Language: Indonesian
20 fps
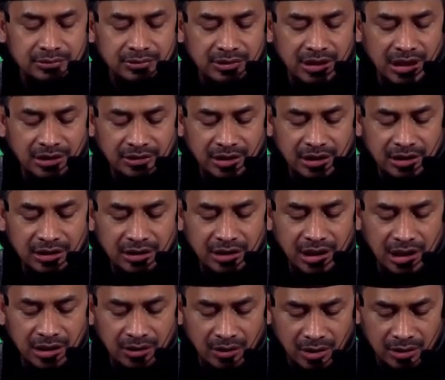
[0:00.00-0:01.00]
Di antaranya
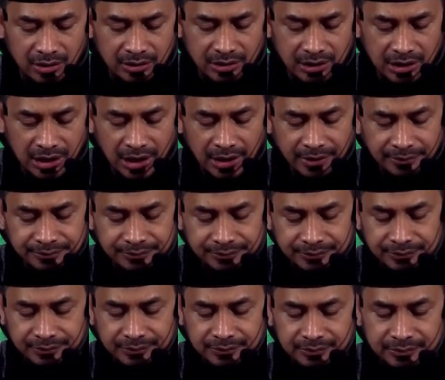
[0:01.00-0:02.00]
ke Irak ya.
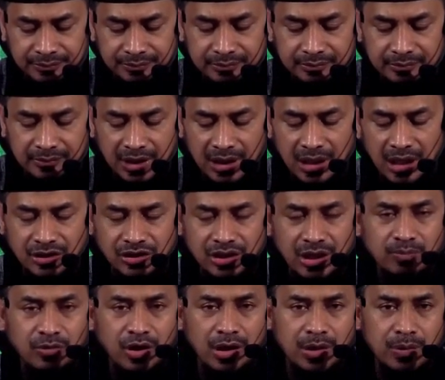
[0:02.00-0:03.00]
Maka
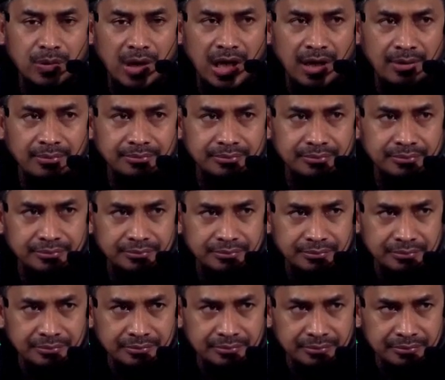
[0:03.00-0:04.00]
Syekh Muhammad Wahab
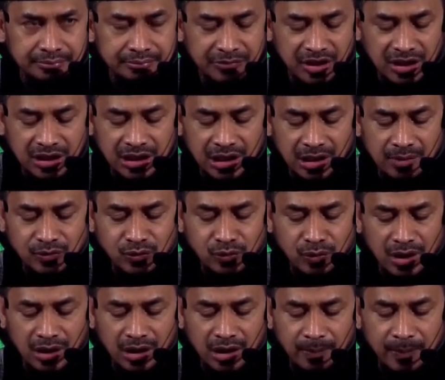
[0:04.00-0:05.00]
berkirim
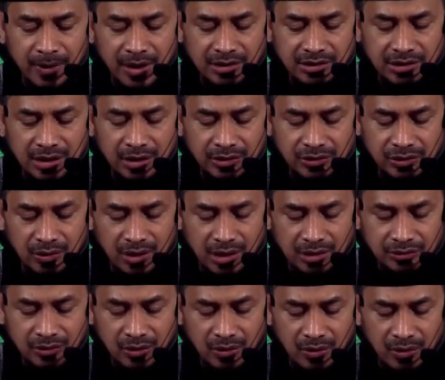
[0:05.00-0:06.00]
surat kepada salah
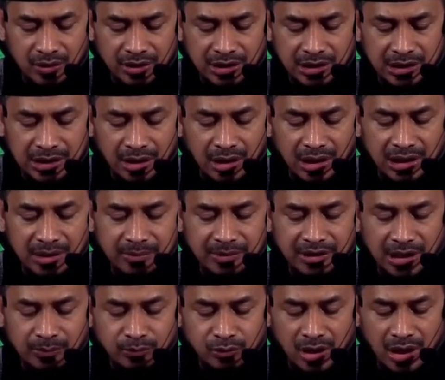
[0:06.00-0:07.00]
seorang tokoh di Irak
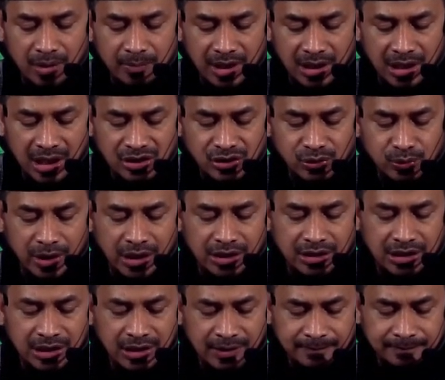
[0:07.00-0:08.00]
namanya Abdurrahman
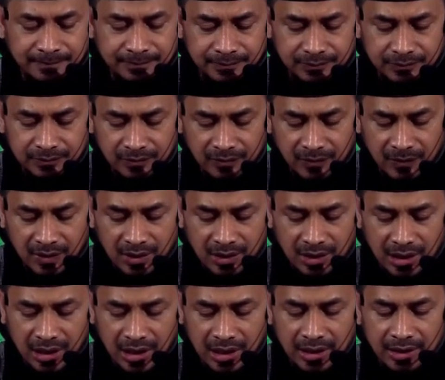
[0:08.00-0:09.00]
Aswaidi.
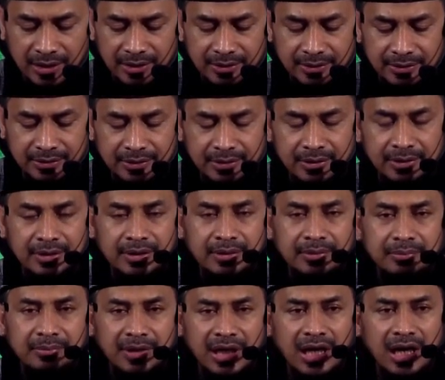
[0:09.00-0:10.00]
Ya.
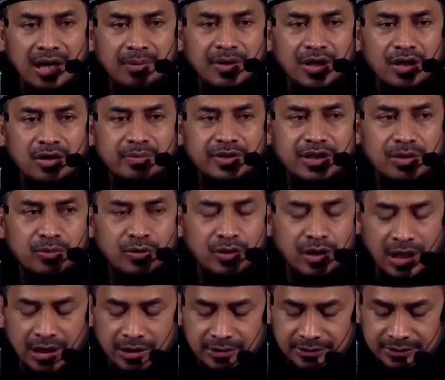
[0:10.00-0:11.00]
Maka beliau
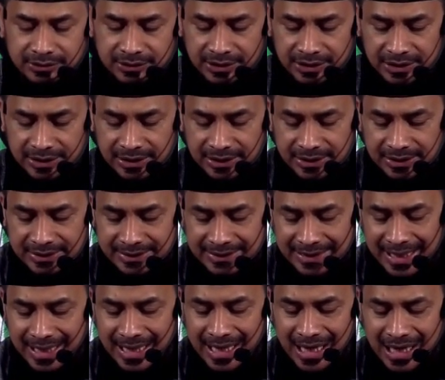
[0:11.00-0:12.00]
menyebutkan,
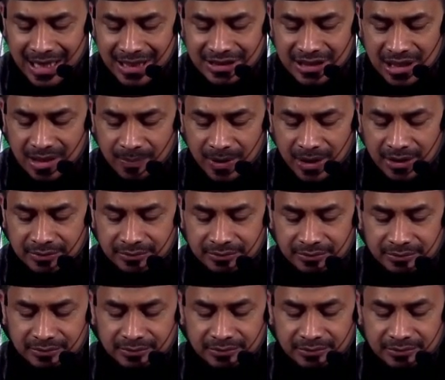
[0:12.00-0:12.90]
"Ya ajaban,